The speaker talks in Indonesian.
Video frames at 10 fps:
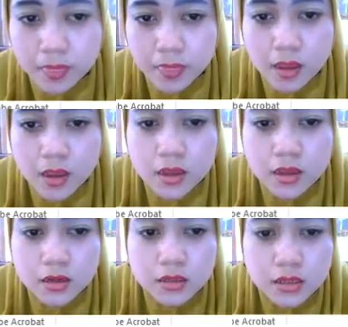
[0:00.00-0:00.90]
Nah,
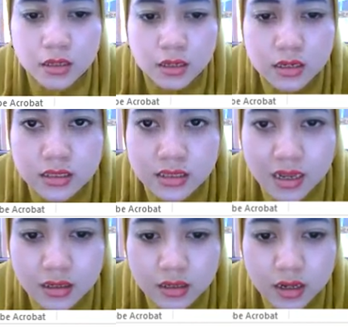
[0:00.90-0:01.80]
sini
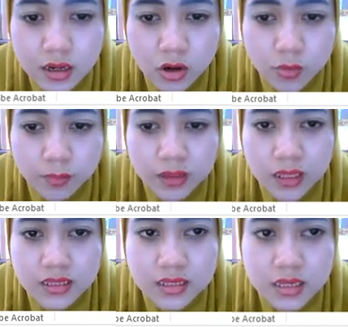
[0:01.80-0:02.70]
standar
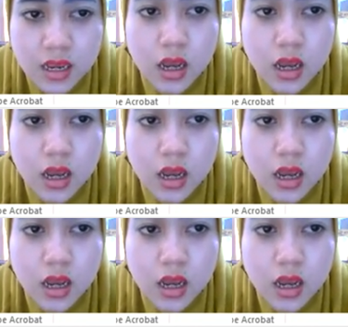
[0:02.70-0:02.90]
kompetensi